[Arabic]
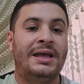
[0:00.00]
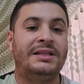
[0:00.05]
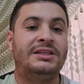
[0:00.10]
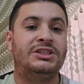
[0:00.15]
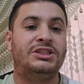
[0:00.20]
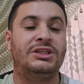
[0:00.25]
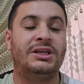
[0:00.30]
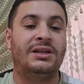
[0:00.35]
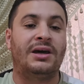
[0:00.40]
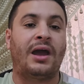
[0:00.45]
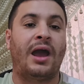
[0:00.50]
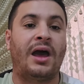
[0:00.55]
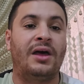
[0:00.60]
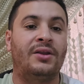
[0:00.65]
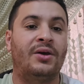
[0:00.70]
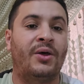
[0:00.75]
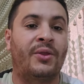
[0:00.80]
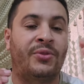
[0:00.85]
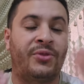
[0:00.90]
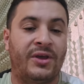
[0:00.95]
نشينا
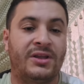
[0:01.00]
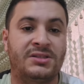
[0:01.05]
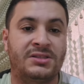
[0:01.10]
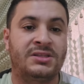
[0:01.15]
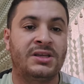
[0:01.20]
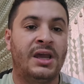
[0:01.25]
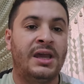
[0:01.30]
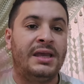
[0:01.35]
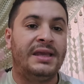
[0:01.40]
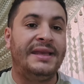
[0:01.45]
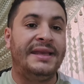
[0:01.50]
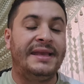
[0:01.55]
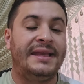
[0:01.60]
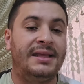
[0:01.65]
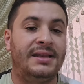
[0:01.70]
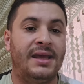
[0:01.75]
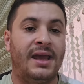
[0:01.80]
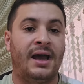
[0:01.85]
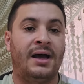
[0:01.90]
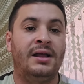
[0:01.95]
كنغضد
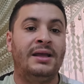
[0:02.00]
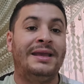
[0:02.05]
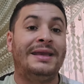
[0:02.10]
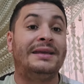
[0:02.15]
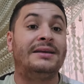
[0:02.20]
ينا